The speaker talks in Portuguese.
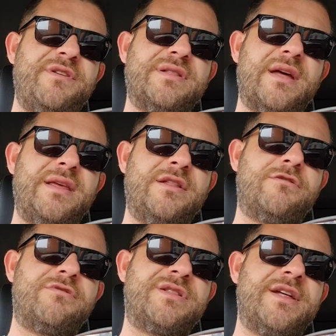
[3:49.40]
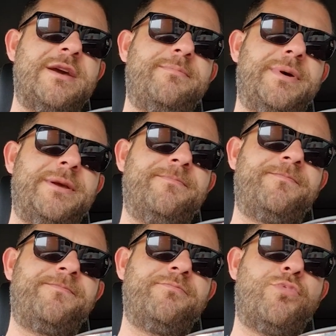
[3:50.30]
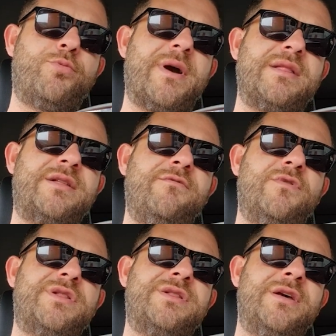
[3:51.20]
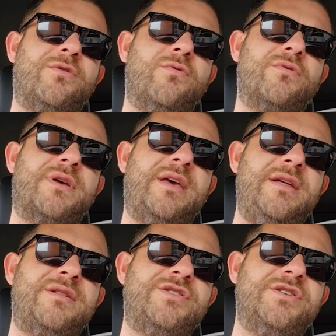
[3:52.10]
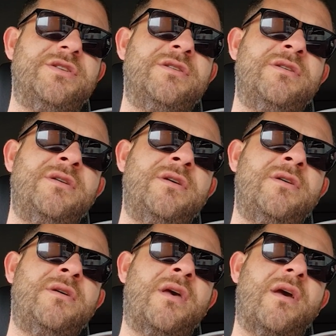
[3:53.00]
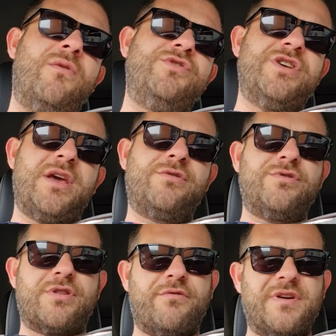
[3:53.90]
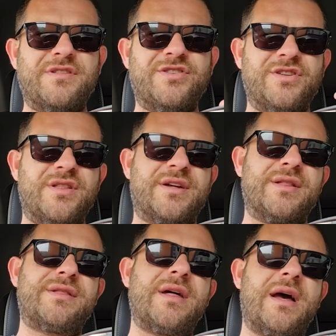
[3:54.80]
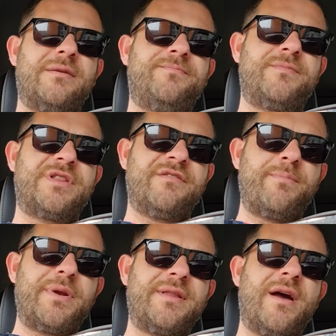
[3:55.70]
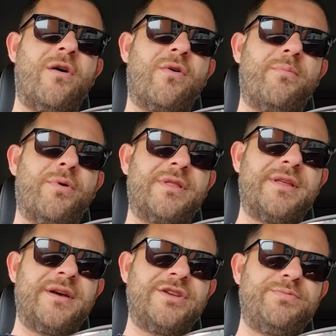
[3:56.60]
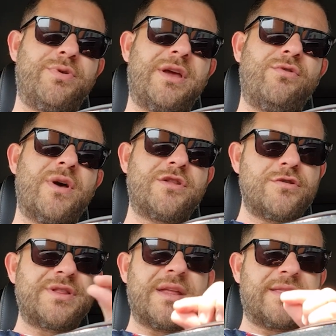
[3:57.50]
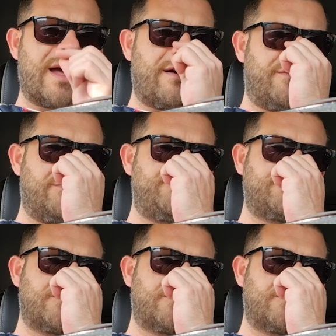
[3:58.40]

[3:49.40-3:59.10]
fizer isso sempre, por mais que você conquiste o direito, talvez, de descansar, você vai perder algo importante porque não é sustentável